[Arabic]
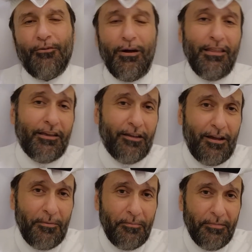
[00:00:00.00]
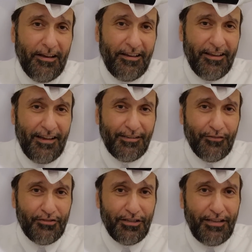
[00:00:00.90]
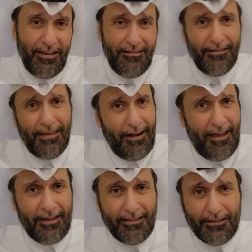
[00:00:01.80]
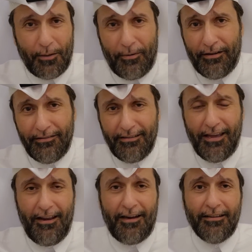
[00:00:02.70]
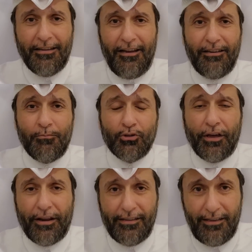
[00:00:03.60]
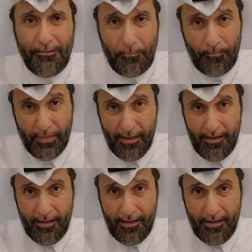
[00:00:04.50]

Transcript: اخواني الكرام انا اسف جدا كالعاده طبعا كالعاده احنا مطاردين